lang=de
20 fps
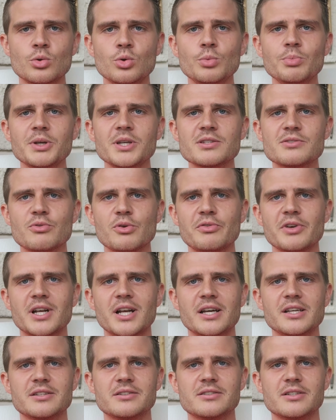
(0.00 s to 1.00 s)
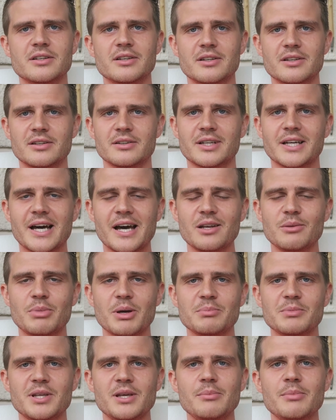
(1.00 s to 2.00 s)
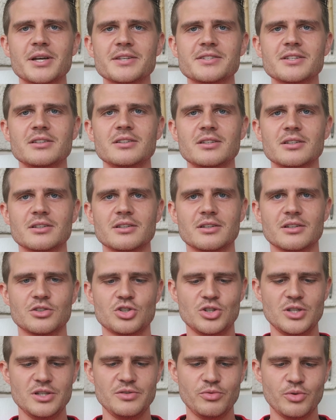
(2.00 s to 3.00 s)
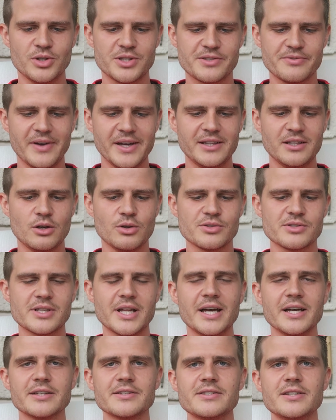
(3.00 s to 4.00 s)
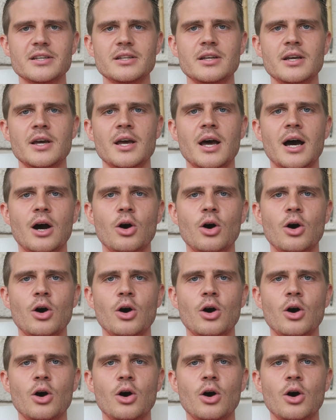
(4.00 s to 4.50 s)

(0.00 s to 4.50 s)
Übrigens, wo wir gleich äh, gerade beim Thema sind, äh, Stichwort 2018.